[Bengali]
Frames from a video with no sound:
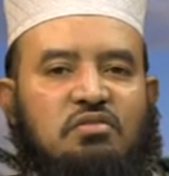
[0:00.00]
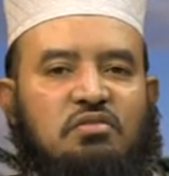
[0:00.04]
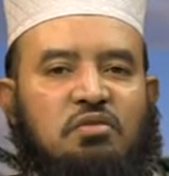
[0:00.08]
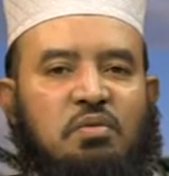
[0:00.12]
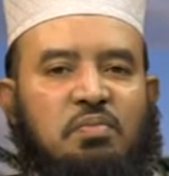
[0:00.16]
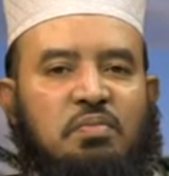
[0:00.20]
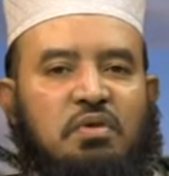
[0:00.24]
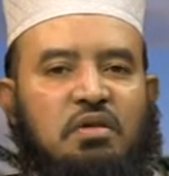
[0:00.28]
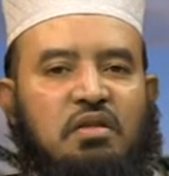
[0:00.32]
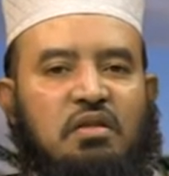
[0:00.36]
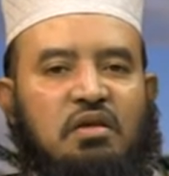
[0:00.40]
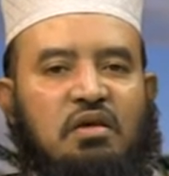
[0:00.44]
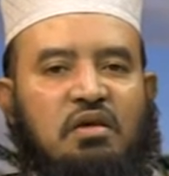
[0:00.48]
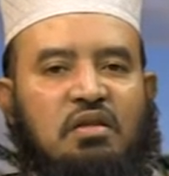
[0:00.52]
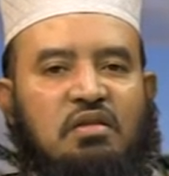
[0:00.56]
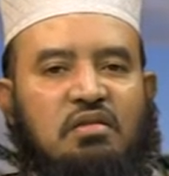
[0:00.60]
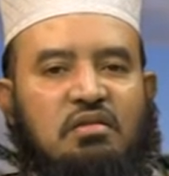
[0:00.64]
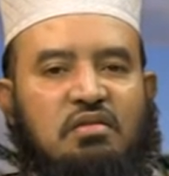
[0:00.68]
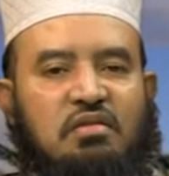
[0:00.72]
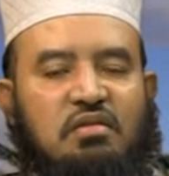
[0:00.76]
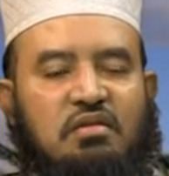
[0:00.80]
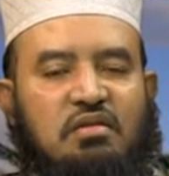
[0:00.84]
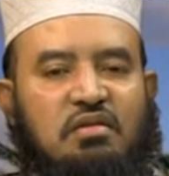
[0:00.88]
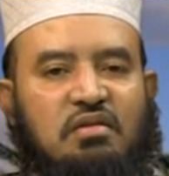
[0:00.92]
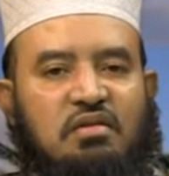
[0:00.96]
জমিনের
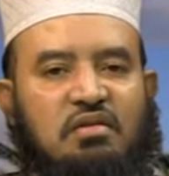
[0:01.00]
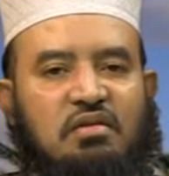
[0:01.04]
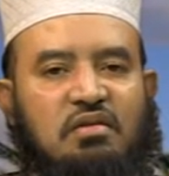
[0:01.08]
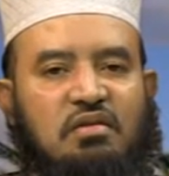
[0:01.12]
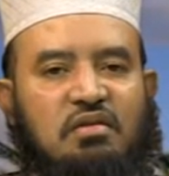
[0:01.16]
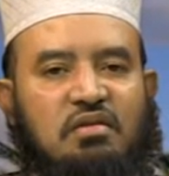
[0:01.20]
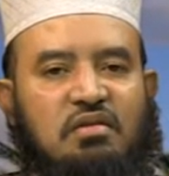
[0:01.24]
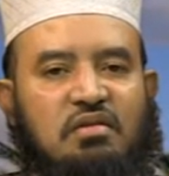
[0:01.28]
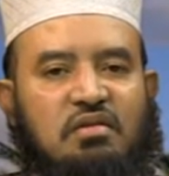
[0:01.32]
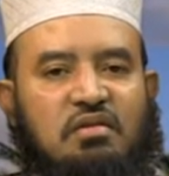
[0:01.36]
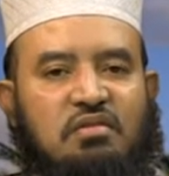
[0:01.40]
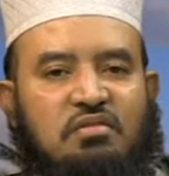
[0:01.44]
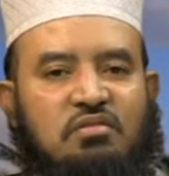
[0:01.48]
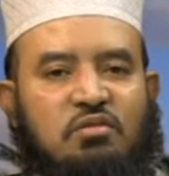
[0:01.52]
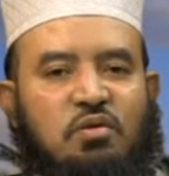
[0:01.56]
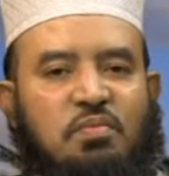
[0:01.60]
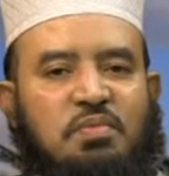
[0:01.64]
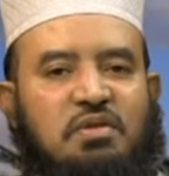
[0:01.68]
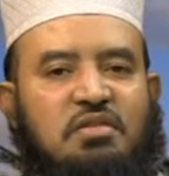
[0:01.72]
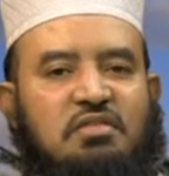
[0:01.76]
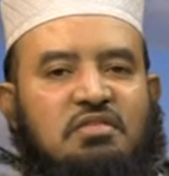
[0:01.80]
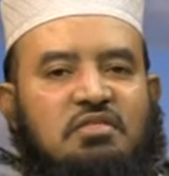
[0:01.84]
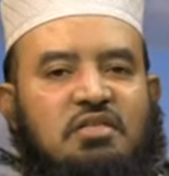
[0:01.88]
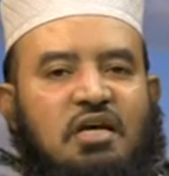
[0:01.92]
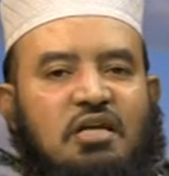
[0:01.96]

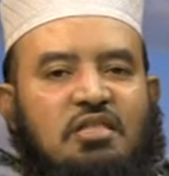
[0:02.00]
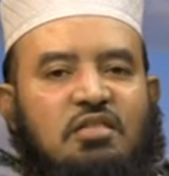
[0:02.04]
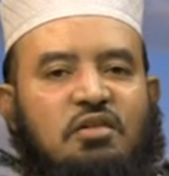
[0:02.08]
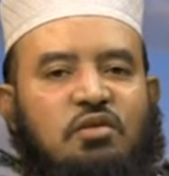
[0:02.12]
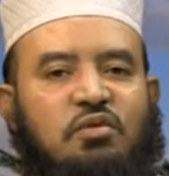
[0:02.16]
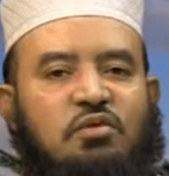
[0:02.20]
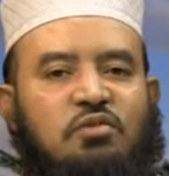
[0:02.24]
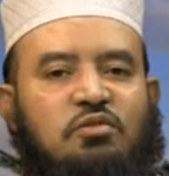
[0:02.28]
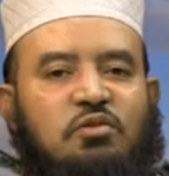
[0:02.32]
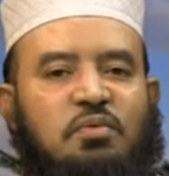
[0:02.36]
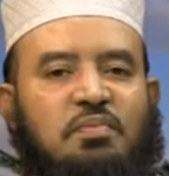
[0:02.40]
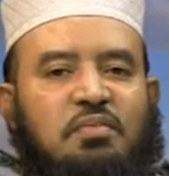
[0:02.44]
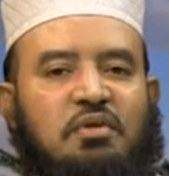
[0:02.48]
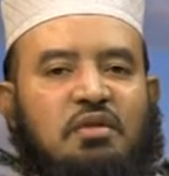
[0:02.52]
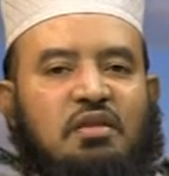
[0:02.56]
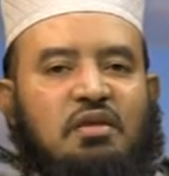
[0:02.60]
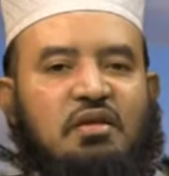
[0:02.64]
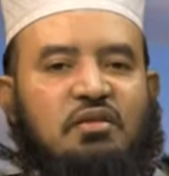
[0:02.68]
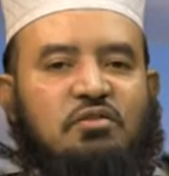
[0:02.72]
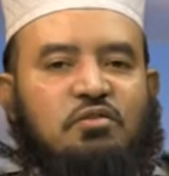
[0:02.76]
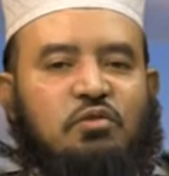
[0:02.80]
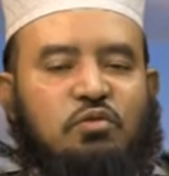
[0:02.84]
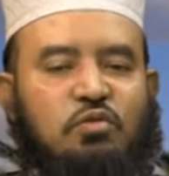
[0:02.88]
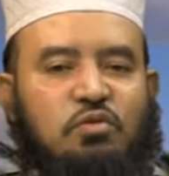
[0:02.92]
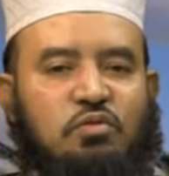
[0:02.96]
জমিন জাতীয়
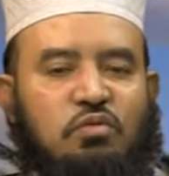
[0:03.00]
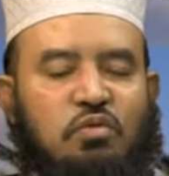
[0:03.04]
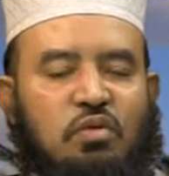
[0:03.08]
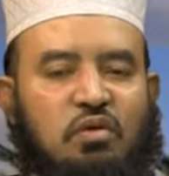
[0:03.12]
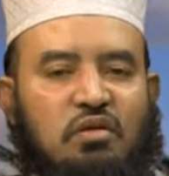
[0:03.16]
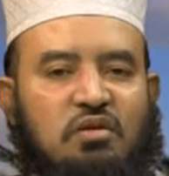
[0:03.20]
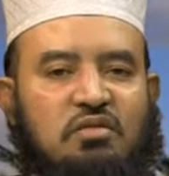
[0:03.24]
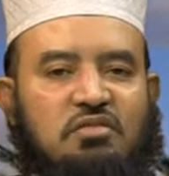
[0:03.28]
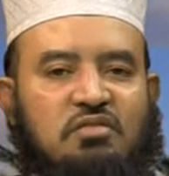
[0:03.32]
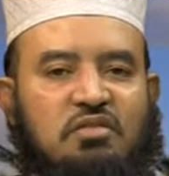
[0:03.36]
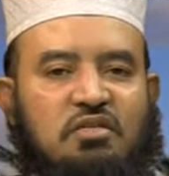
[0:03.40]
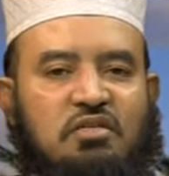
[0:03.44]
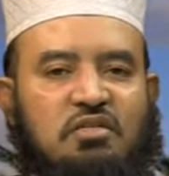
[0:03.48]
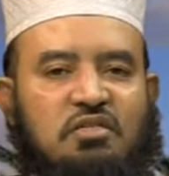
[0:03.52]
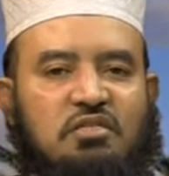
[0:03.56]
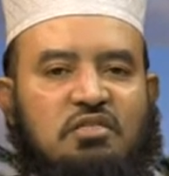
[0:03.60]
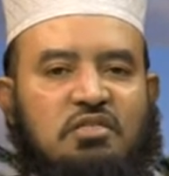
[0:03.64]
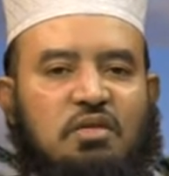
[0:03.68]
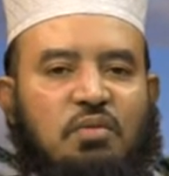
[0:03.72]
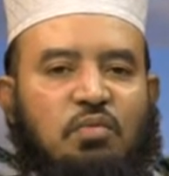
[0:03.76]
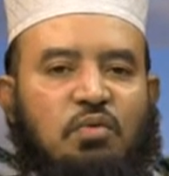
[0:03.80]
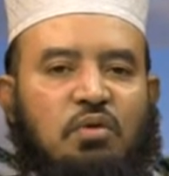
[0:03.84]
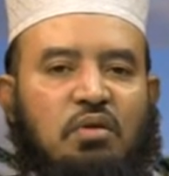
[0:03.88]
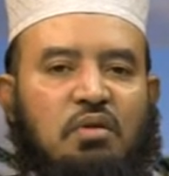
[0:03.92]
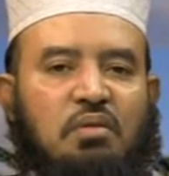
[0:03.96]
জমিনের যত ধরনের জিনিস
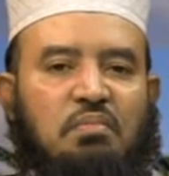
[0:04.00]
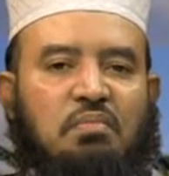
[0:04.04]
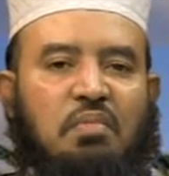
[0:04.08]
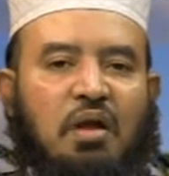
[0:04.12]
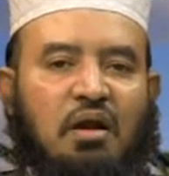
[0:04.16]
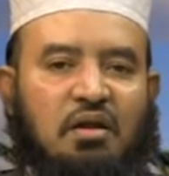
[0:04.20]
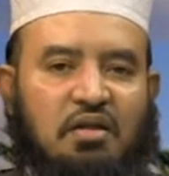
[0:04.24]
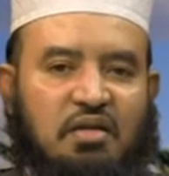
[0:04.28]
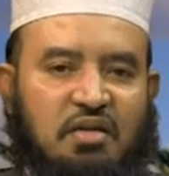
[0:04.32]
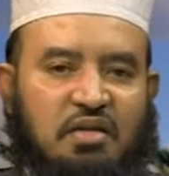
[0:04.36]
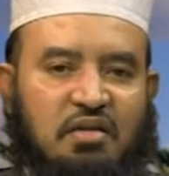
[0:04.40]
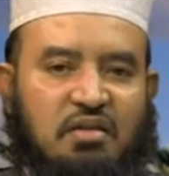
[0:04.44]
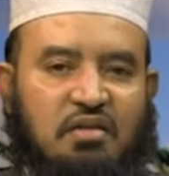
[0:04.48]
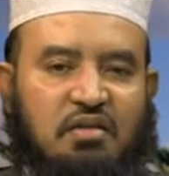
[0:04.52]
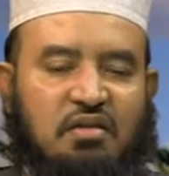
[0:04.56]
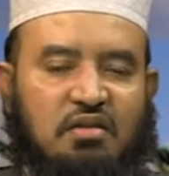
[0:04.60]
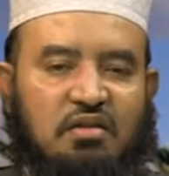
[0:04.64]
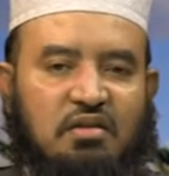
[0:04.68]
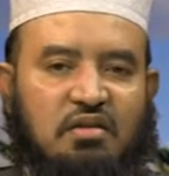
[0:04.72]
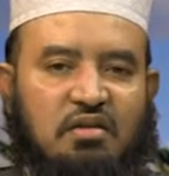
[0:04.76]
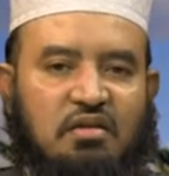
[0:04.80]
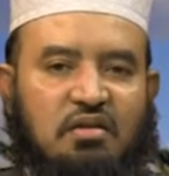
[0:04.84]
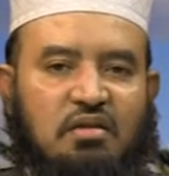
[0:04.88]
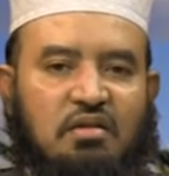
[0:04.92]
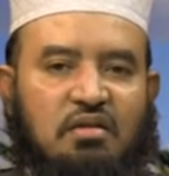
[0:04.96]
যেমন মাটি
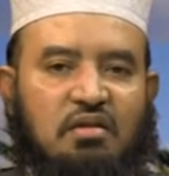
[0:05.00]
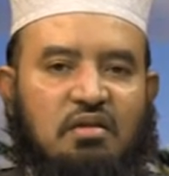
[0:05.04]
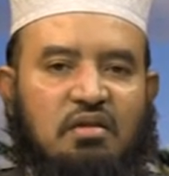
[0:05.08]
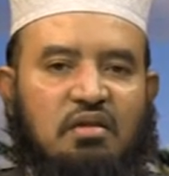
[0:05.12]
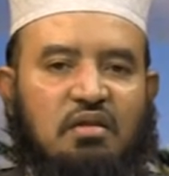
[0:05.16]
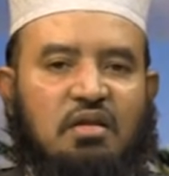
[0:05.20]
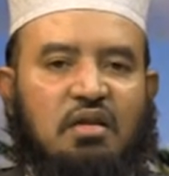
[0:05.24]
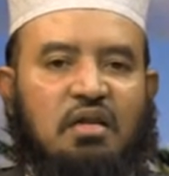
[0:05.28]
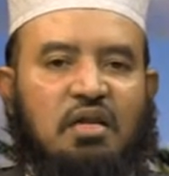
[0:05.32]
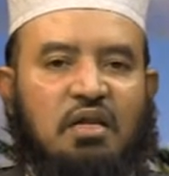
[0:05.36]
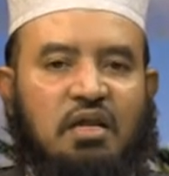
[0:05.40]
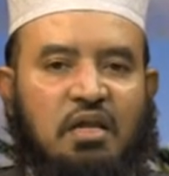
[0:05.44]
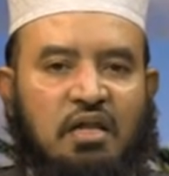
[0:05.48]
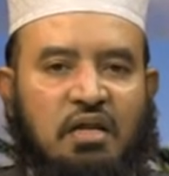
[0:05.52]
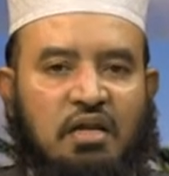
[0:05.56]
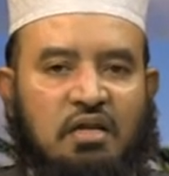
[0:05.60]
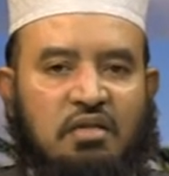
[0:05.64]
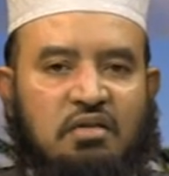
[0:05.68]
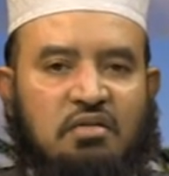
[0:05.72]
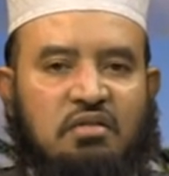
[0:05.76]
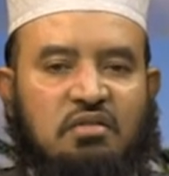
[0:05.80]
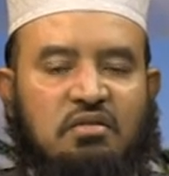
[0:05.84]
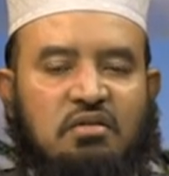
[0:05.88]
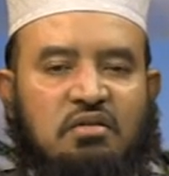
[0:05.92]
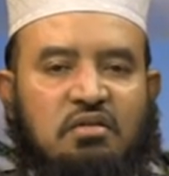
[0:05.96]

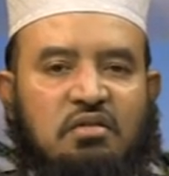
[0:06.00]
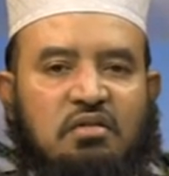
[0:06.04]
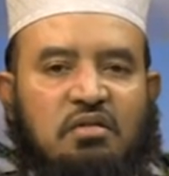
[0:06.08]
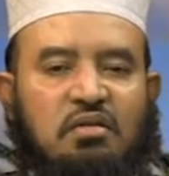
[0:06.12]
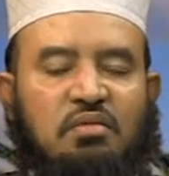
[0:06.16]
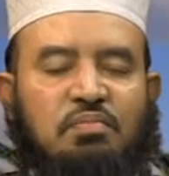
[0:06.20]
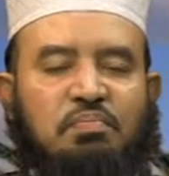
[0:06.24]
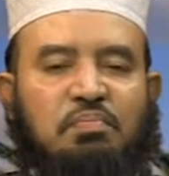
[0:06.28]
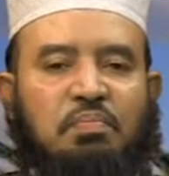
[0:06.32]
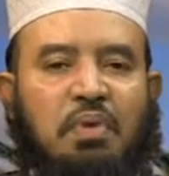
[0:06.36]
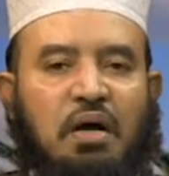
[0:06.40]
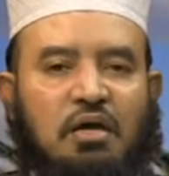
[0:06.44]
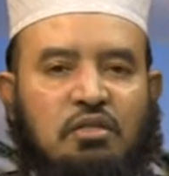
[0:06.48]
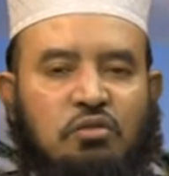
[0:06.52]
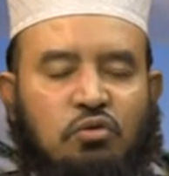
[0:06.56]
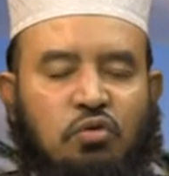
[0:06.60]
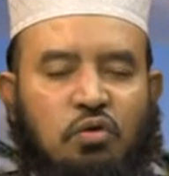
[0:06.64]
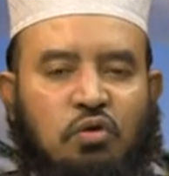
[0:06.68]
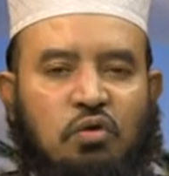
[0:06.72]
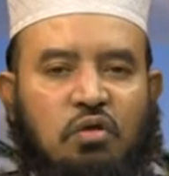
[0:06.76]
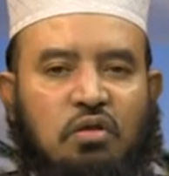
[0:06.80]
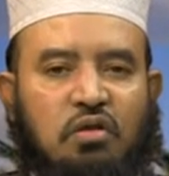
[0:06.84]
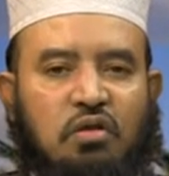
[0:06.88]
ইট পাথর